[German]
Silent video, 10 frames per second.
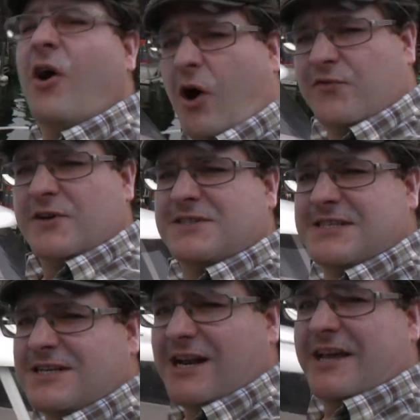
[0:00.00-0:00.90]
Hoffe,
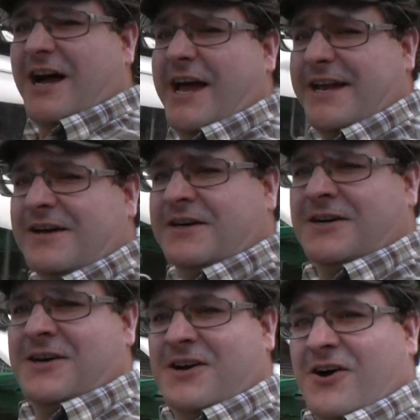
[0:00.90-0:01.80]
zieht gleich ein.
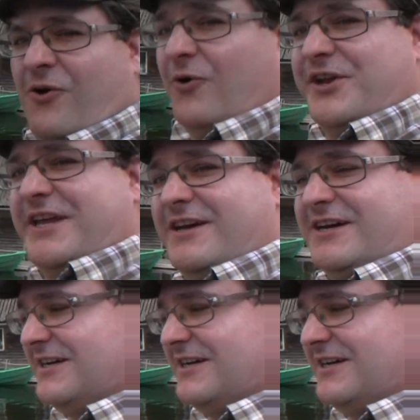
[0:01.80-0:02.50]
Und hier